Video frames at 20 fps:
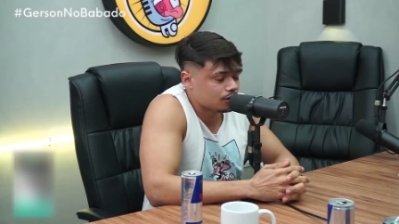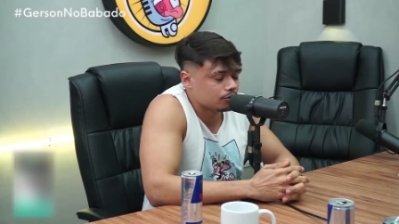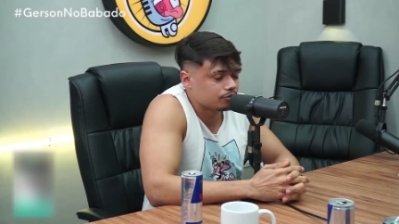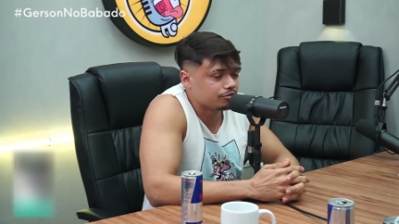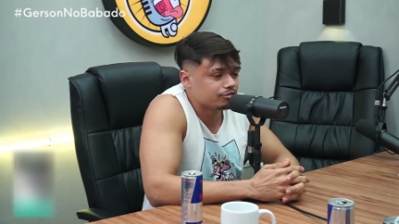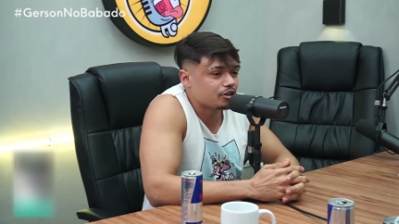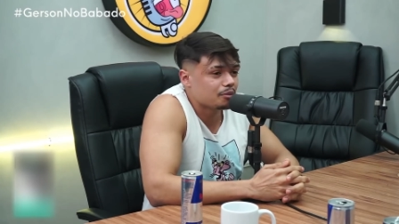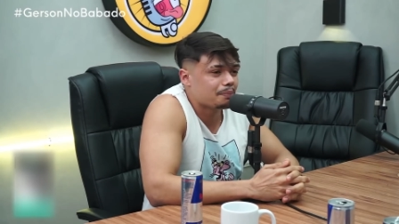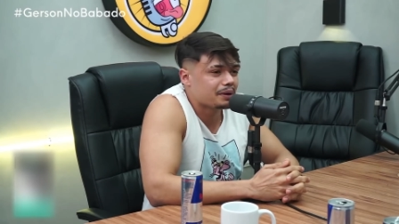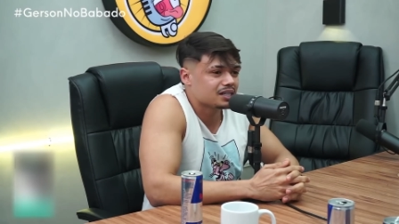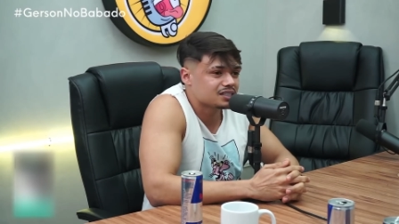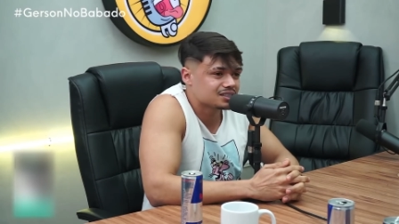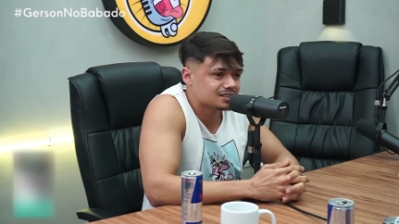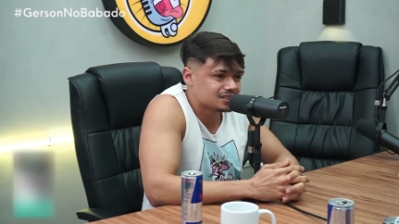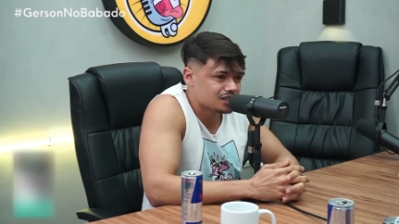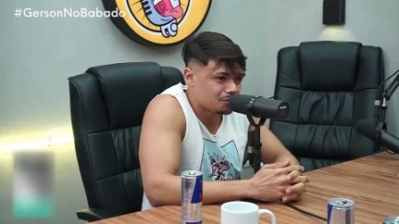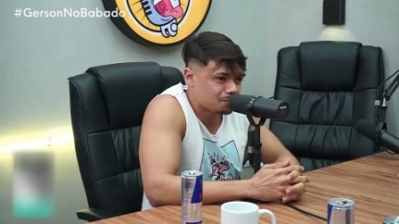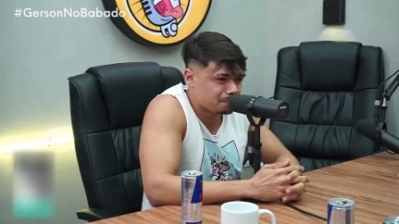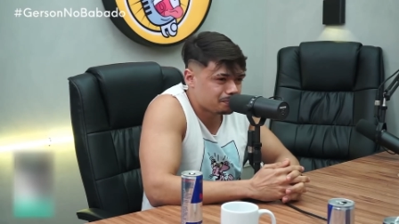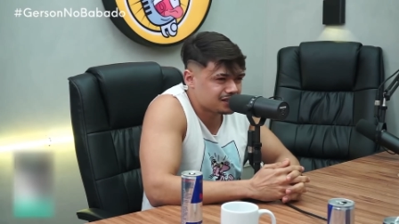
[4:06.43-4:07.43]
Foi
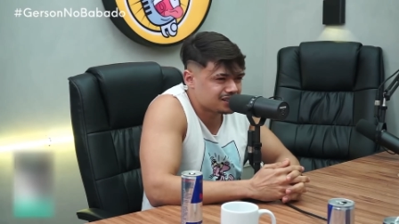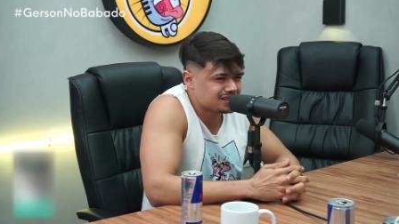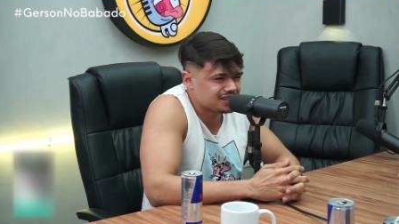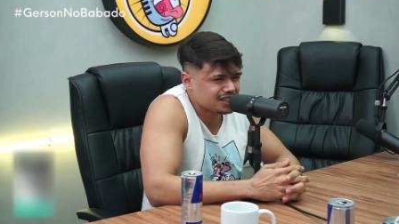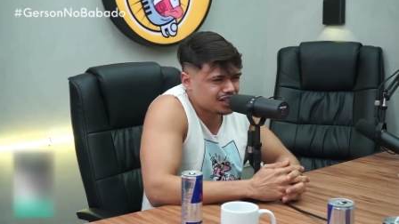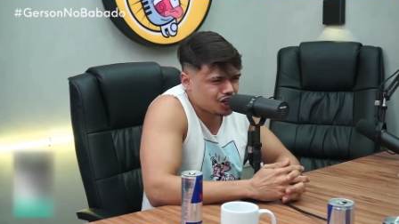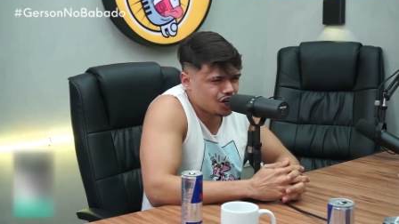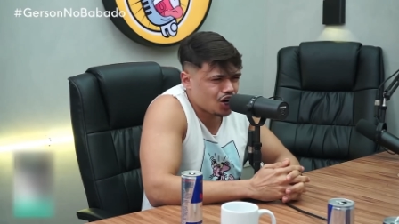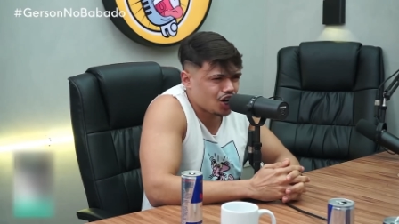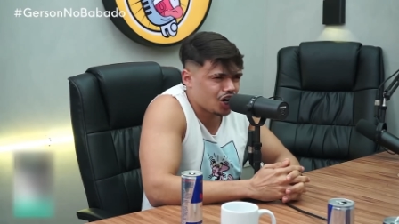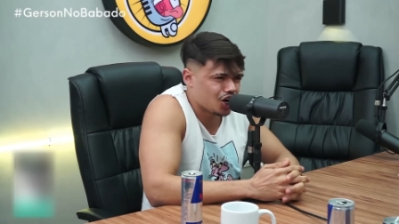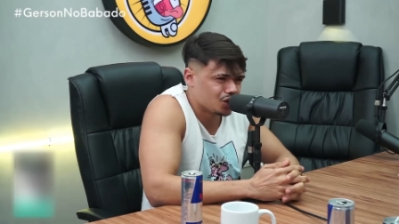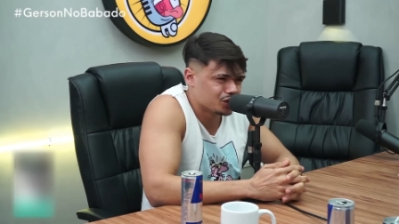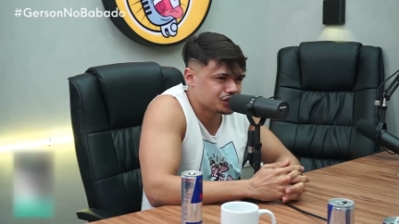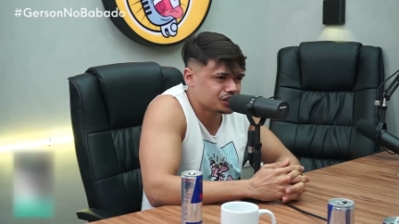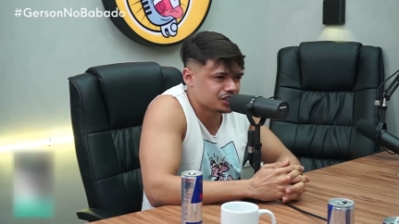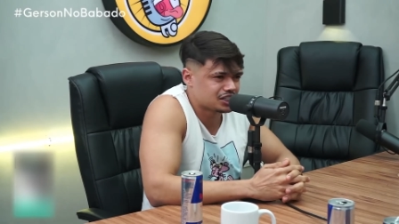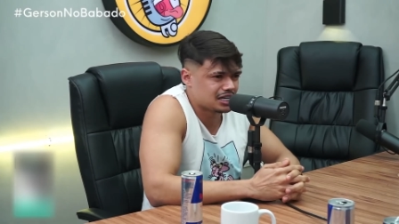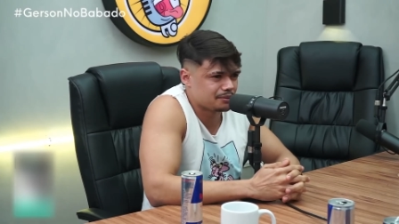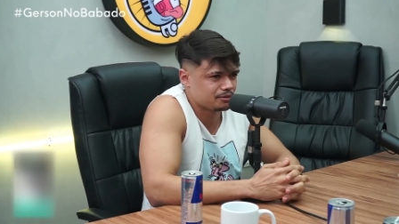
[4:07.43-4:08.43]
pressão
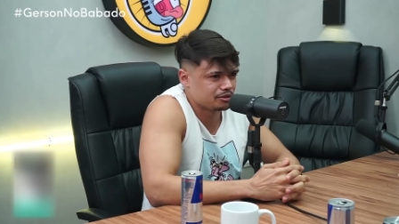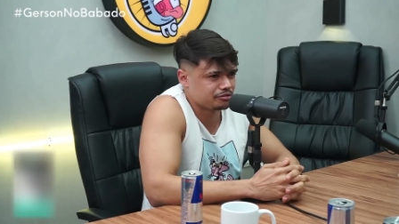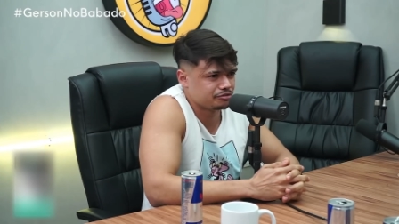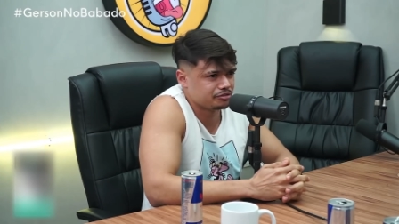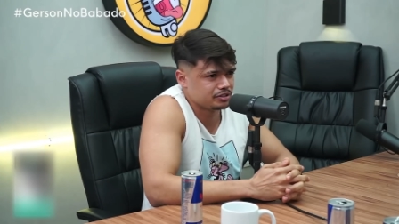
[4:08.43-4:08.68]
psicológica, meu